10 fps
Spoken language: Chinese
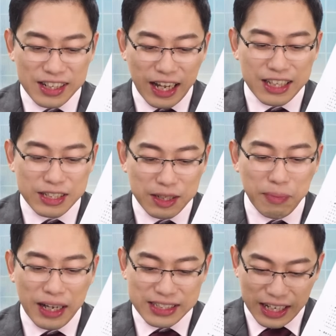light 先
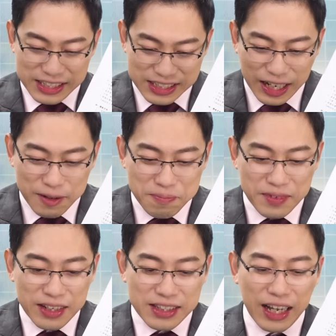把它加起来，
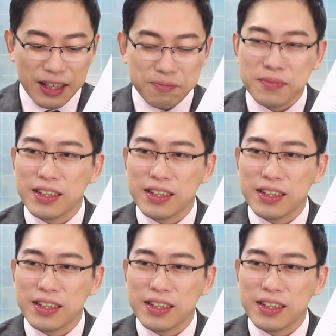那。